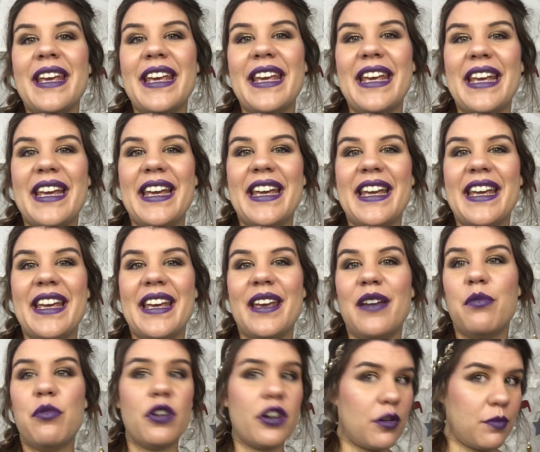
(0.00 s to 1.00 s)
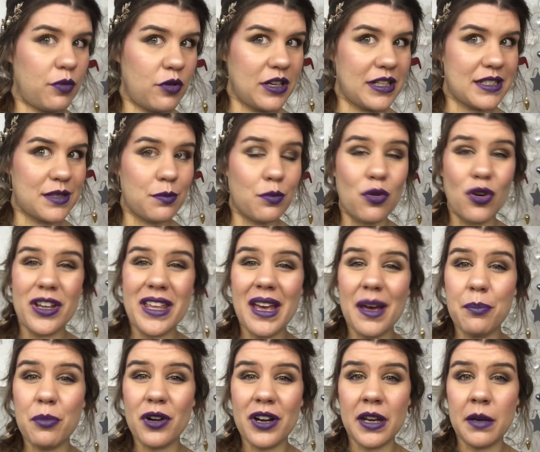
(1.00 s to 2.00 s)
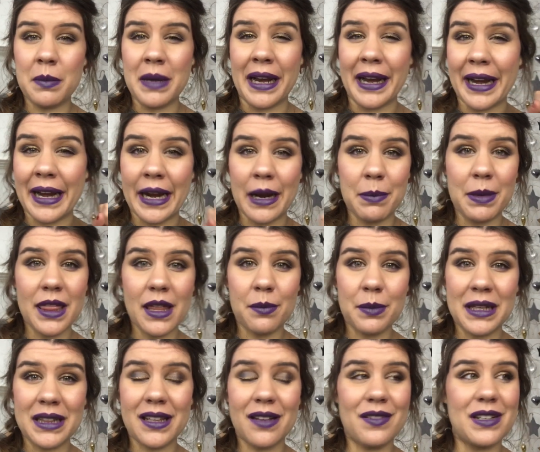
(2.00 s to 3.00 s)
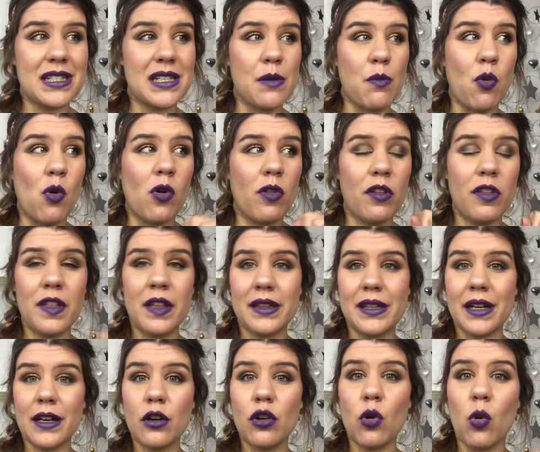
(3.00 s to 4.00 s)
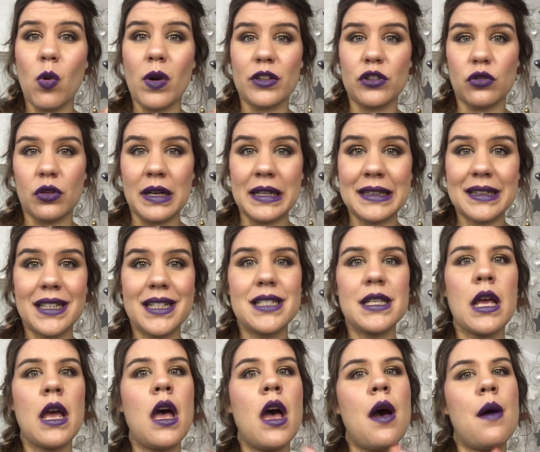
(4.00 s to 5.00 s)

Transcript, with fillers: Y bueno, pues voy a ponerme rápidamente a ver si puedo editarlo cuanto antes